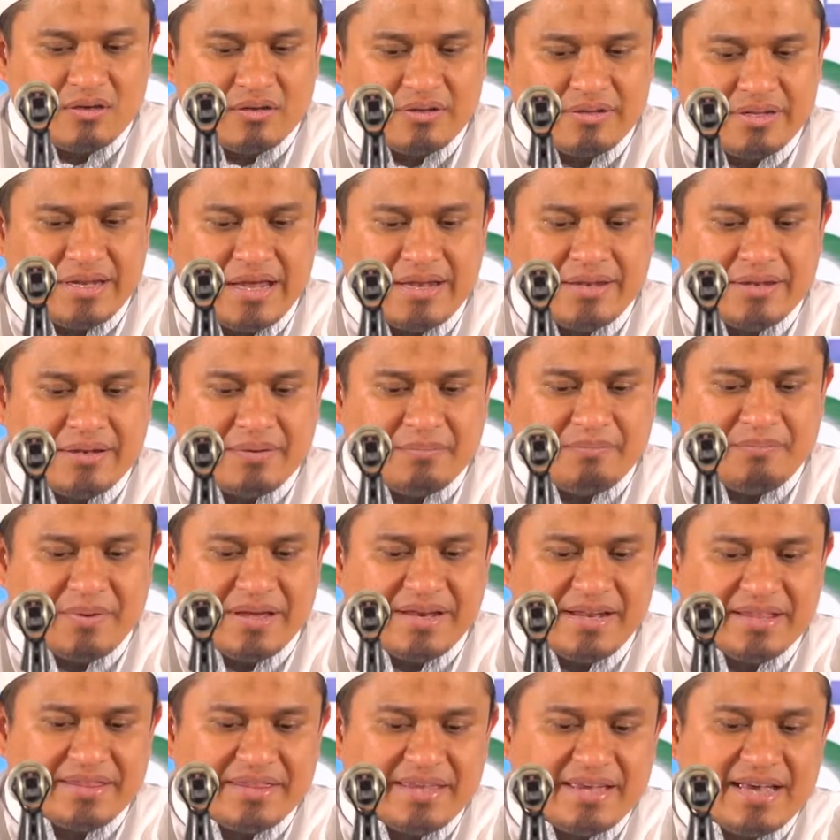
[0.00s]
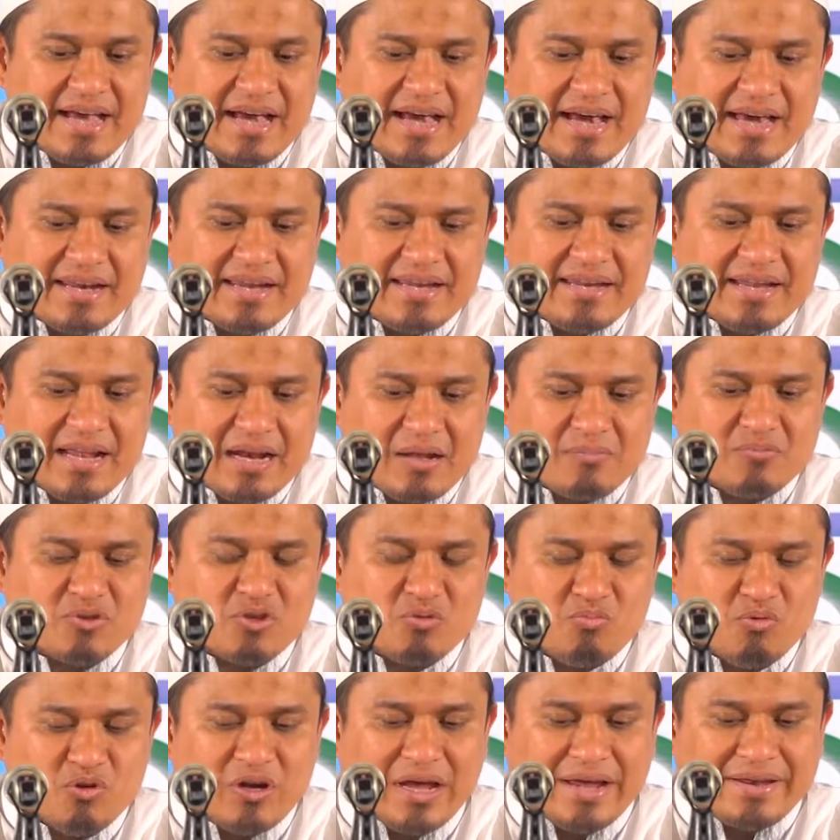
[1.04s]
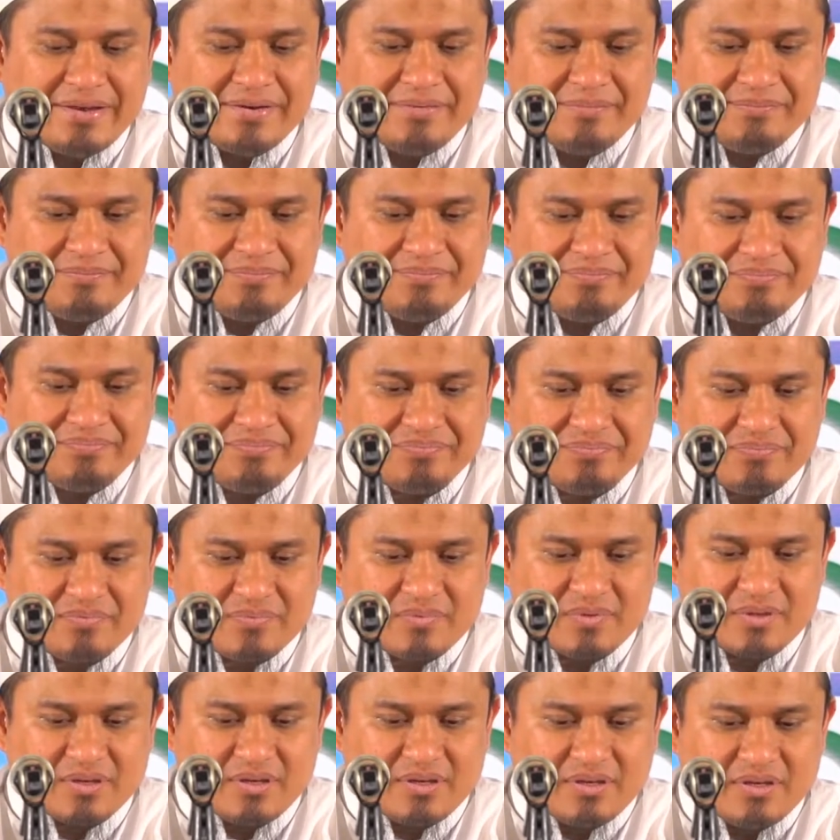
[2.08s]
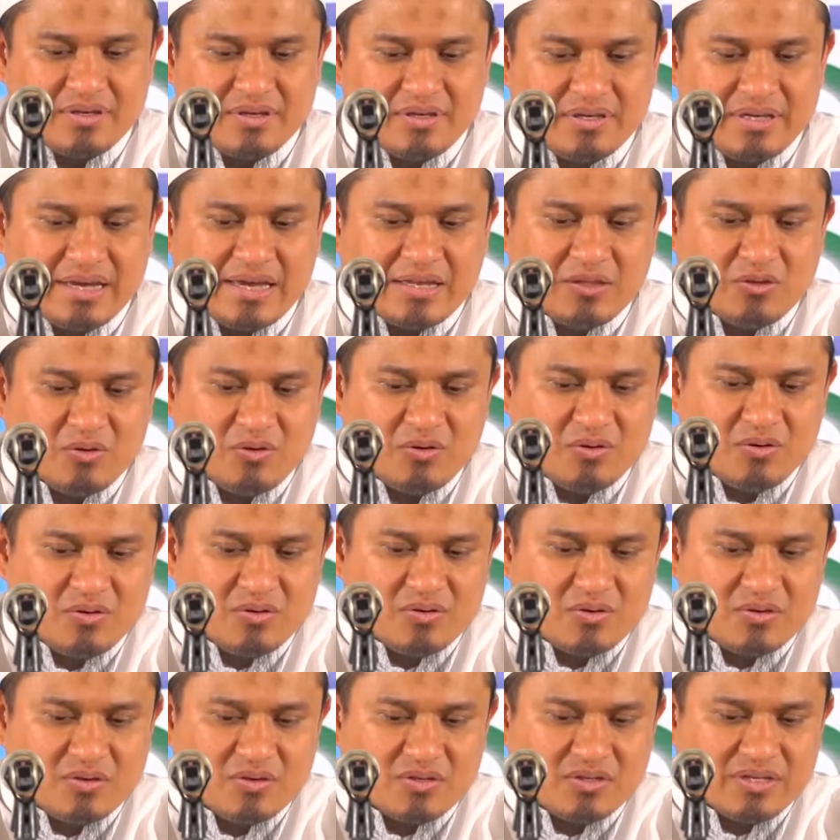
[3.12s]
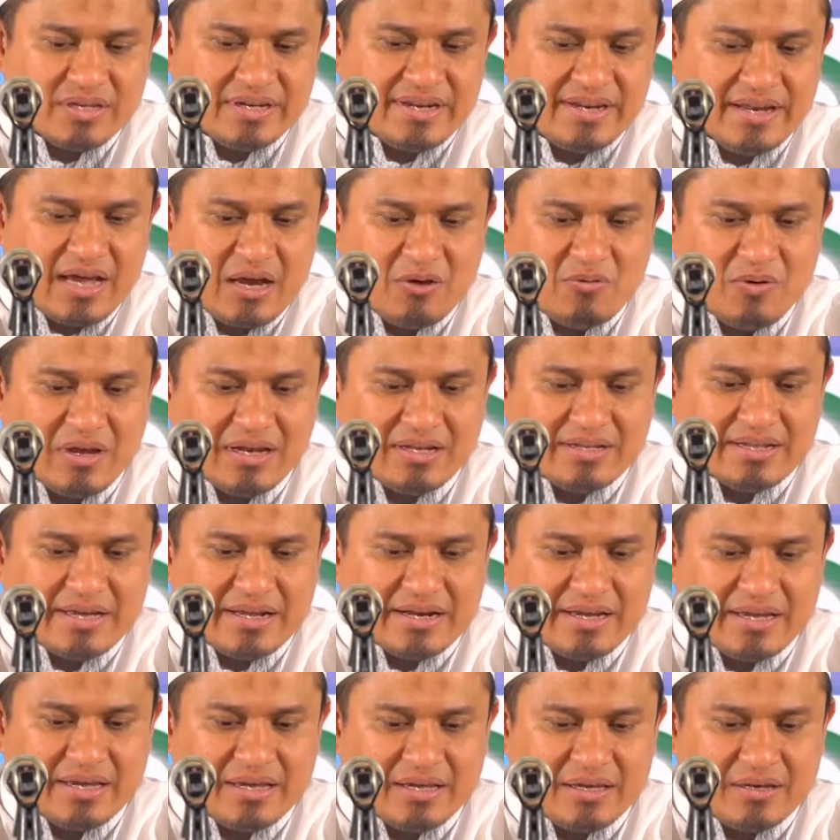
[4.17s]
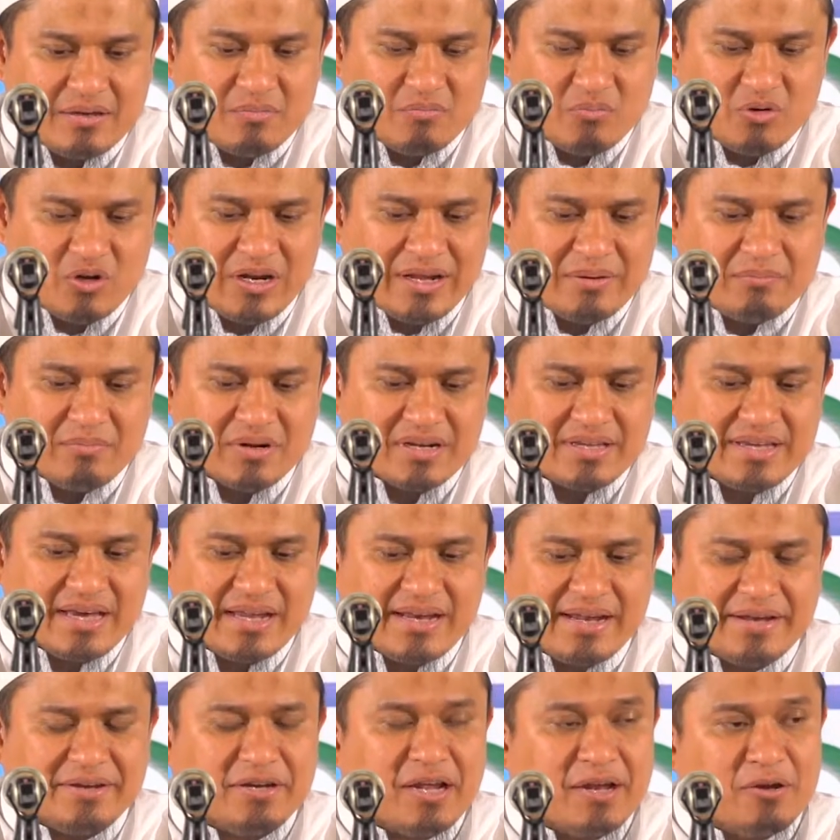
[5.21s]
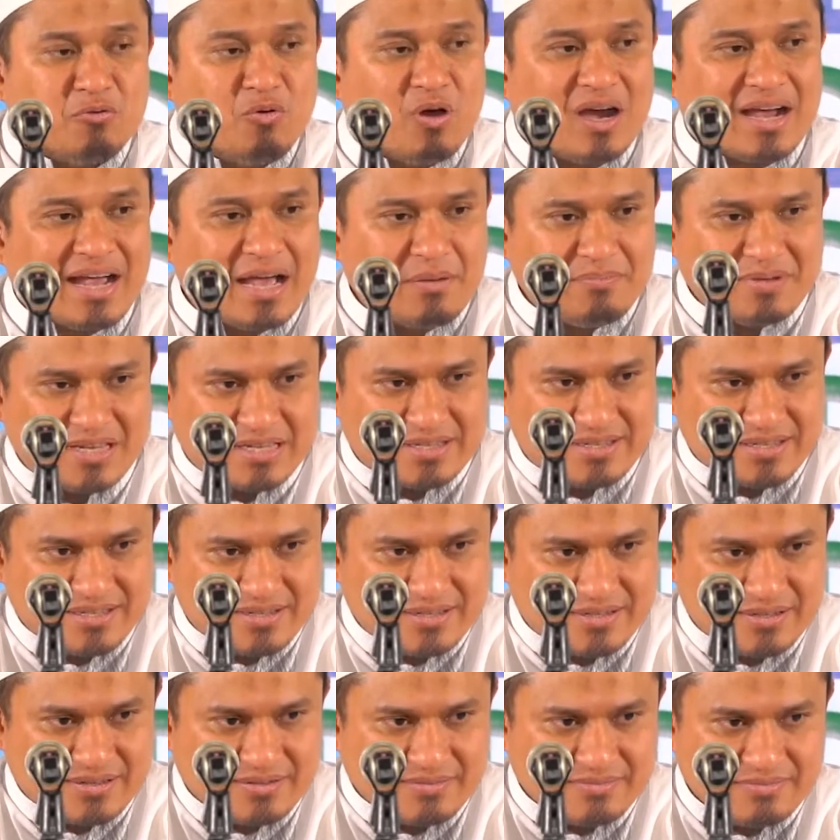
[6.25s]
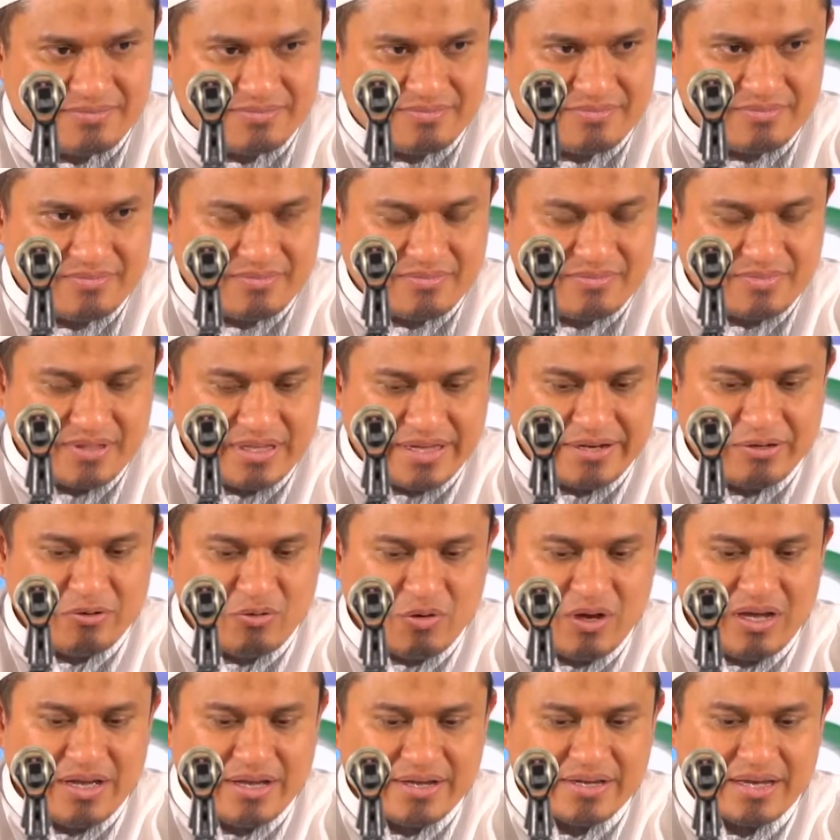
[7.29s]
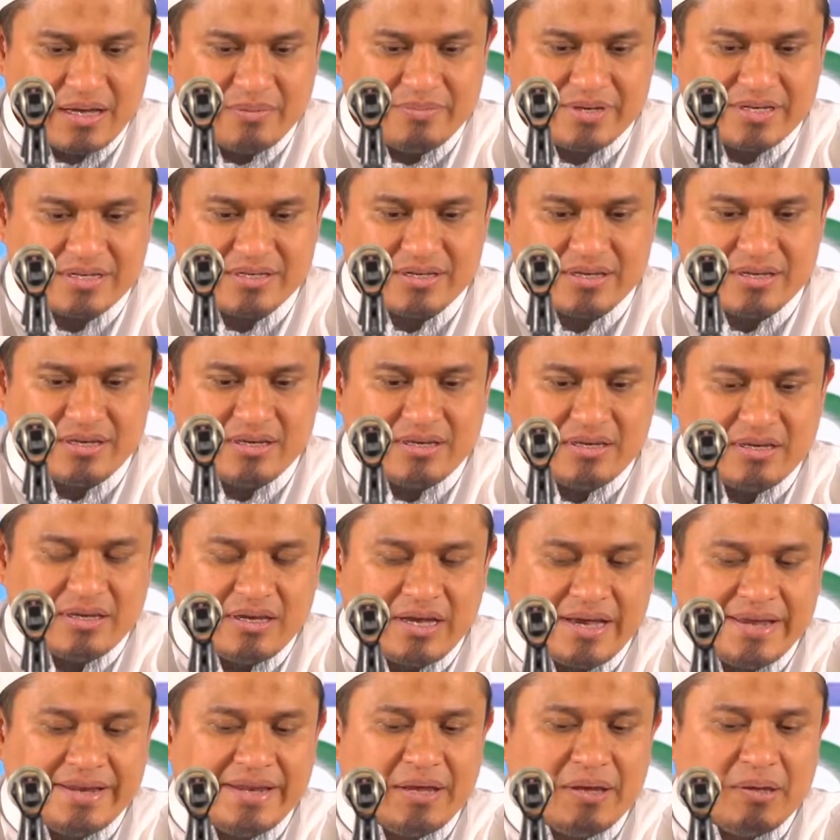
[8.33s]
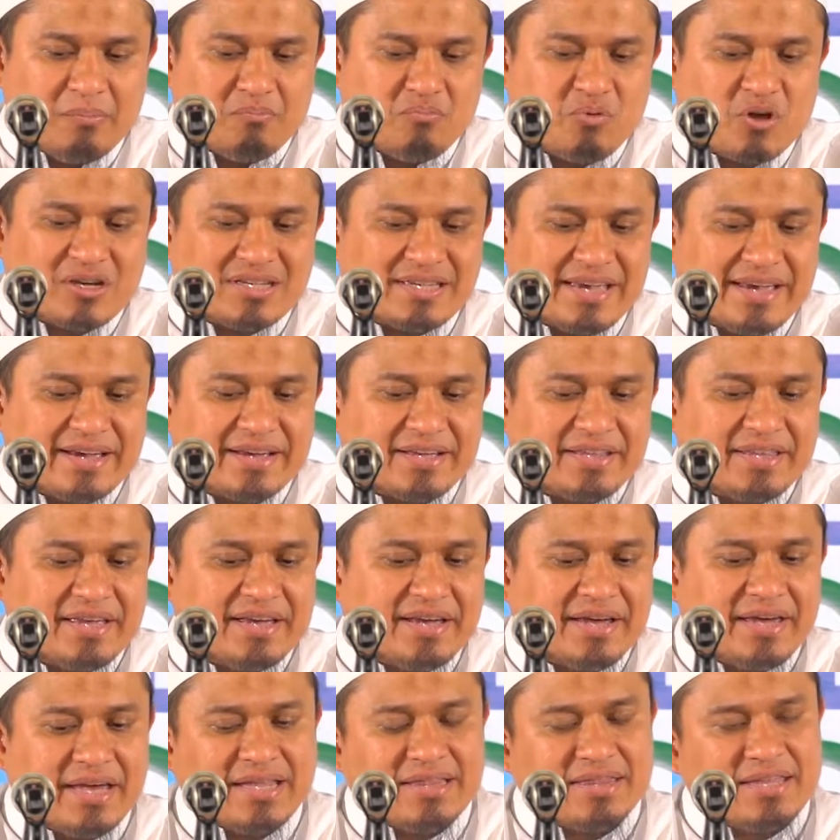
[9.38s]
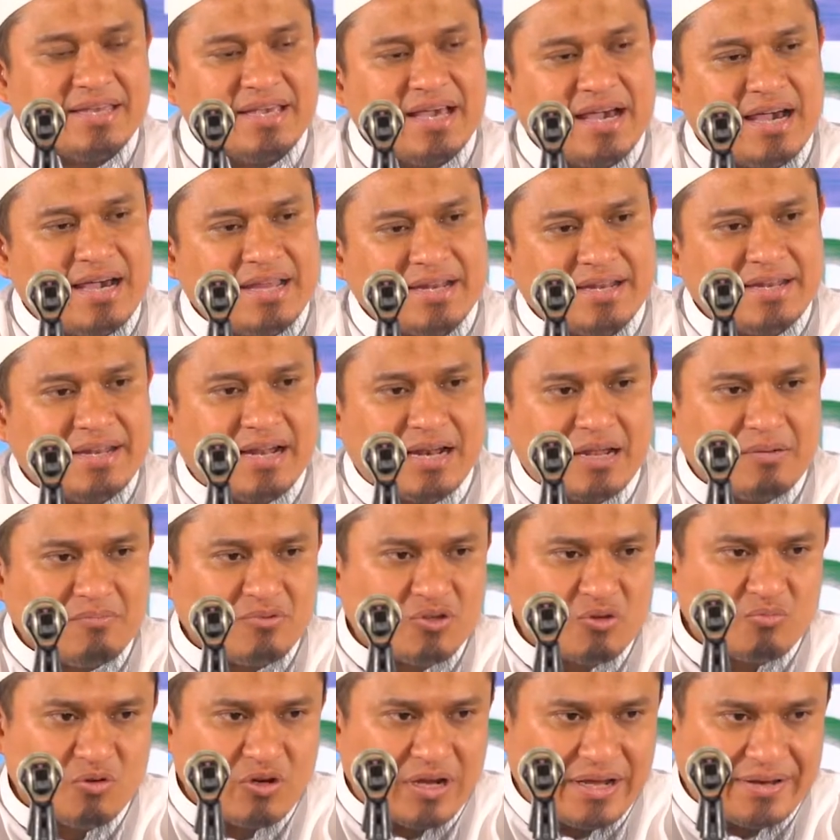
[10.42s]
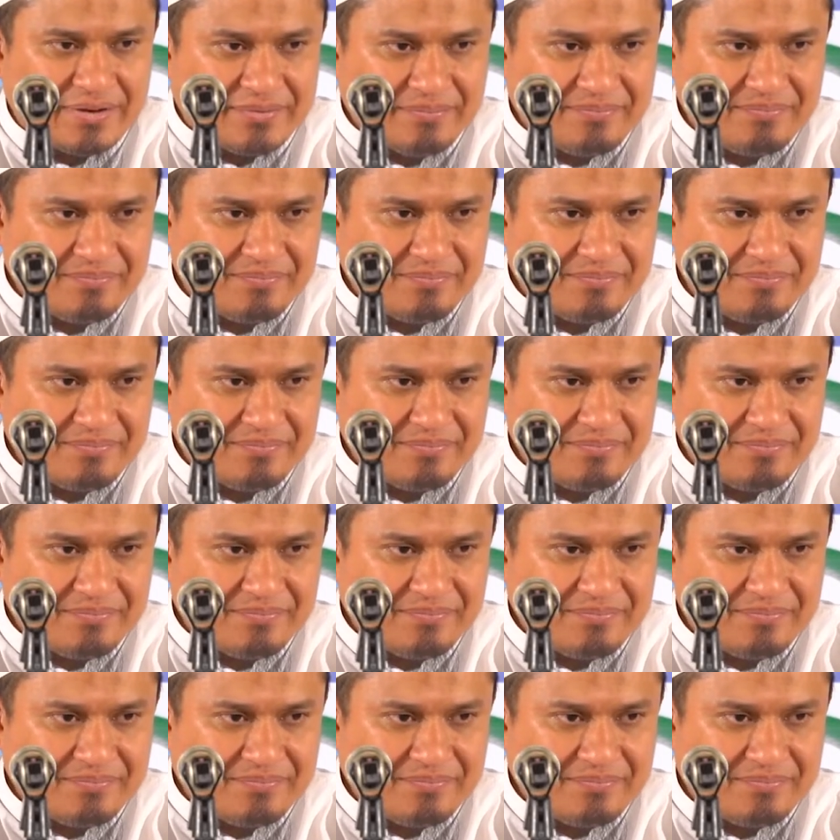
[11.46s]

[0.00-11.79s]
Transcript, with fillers: Dan pada tiga hari dalam sebulan, yaitu Senin awal dari bulan berjalan dan dua Kamis. Dan dua Kamis. Nah, ini puasa yang ketiga ya, tiga hari dalam sebulan.